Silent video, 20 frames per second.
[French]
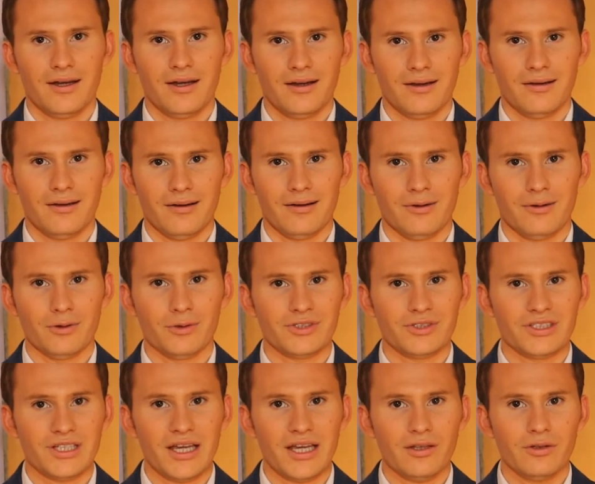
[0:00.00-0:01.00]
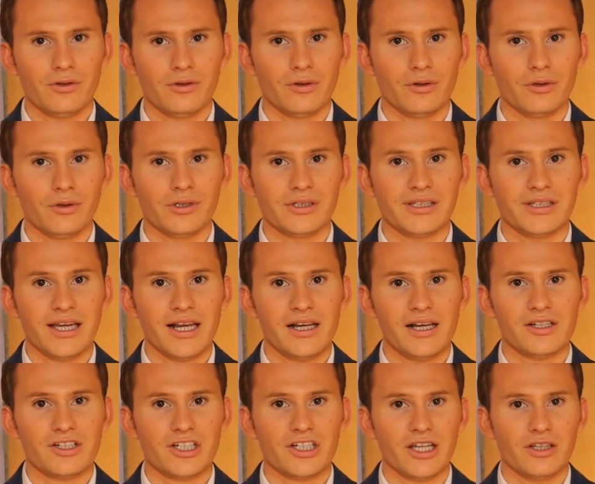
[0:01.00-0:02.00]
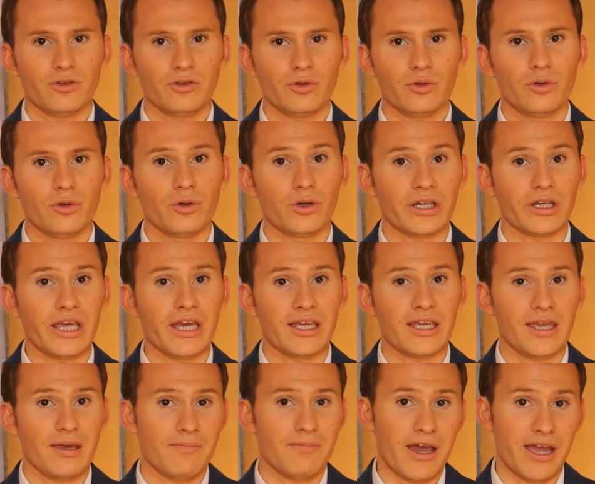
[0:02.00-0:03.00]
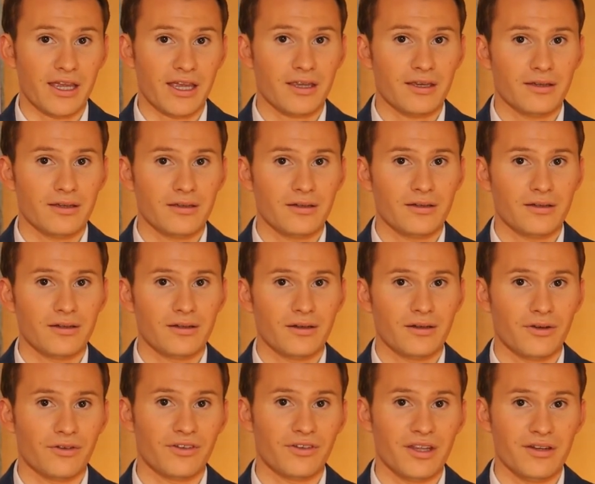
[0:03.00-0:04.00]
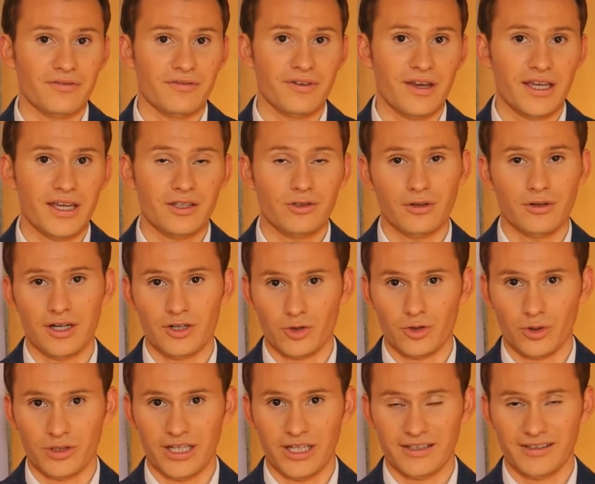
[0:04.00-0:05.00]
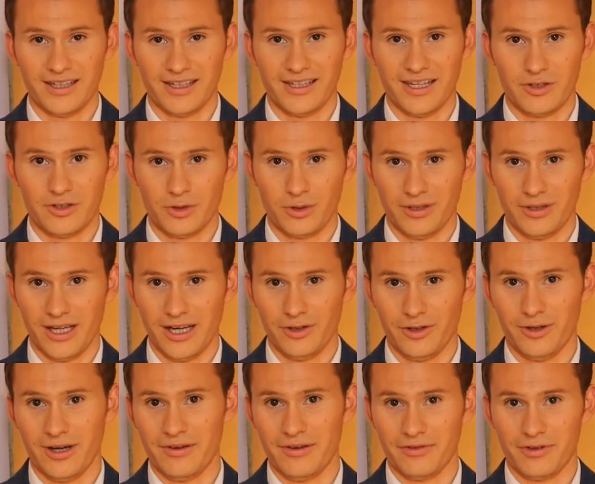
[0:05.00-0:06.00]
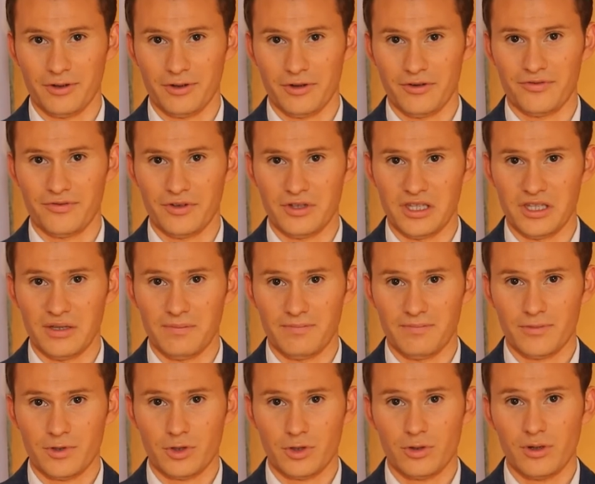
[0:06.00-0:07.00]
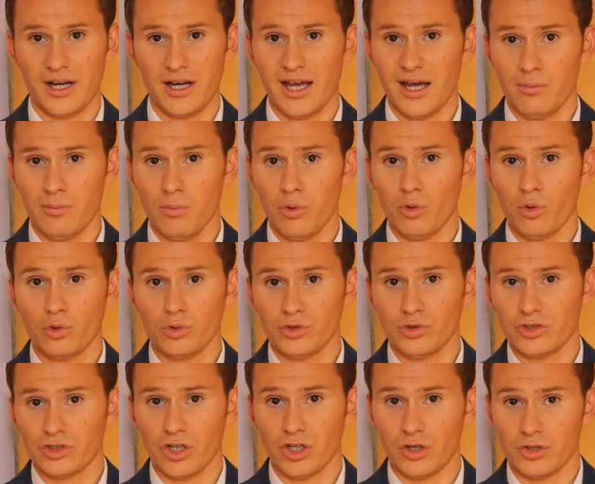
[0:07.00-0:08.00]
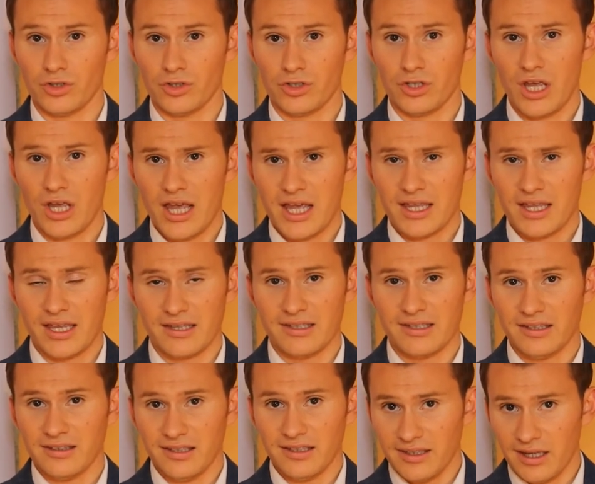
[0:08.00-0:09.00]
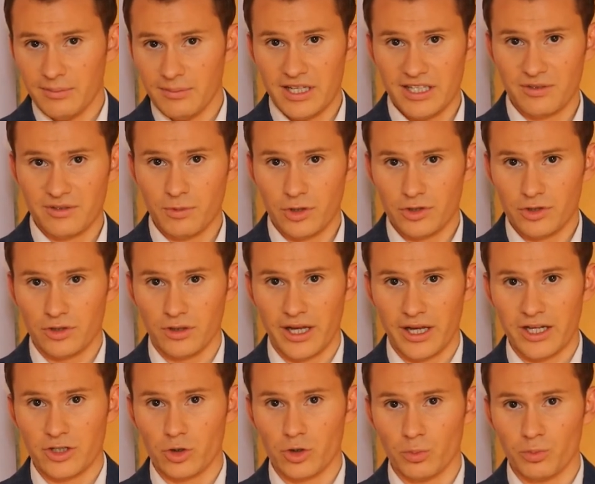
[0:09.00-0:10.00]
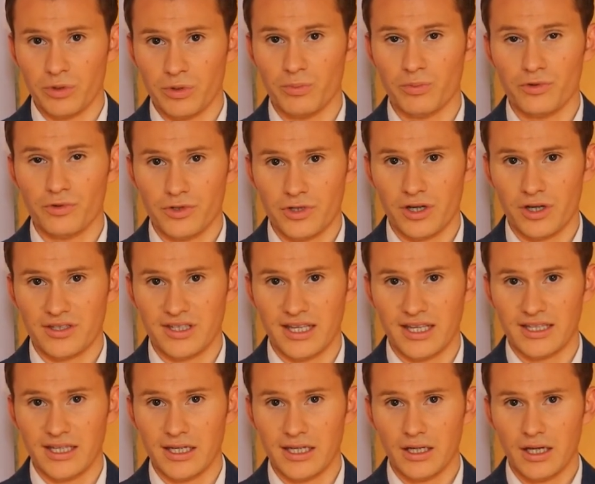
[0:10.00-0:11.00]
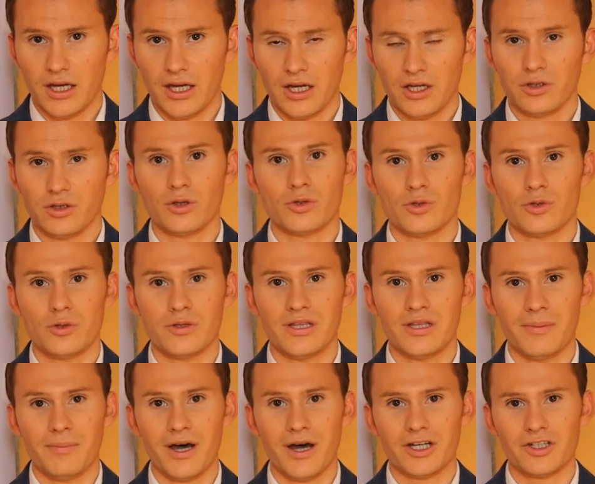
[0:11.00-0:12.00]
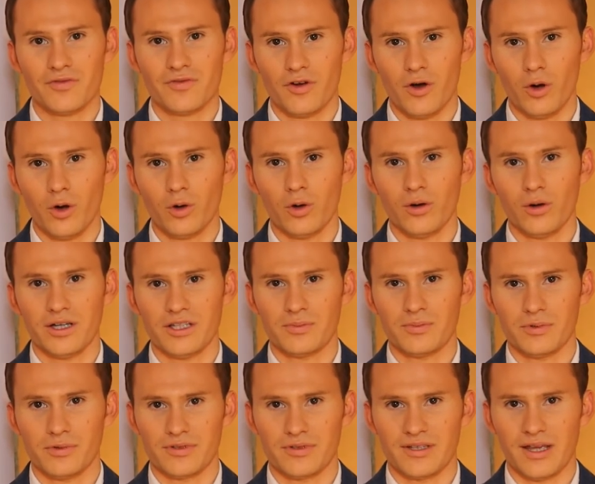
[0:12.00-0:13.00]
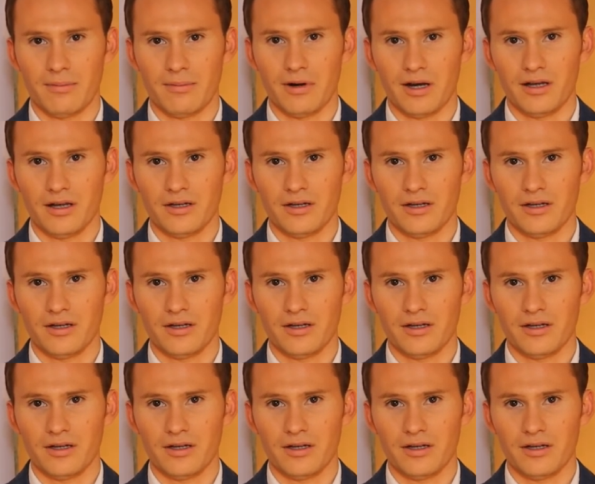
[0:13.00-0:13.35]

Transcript: euh, au sein de l'hôtel Château Laurier Québec, en cette veille de la Journée internationale de la francophonie. Cela a beaucoup de sens, car cet établissement s'engage depuis plusieurs années dans une démarche franco-responsable.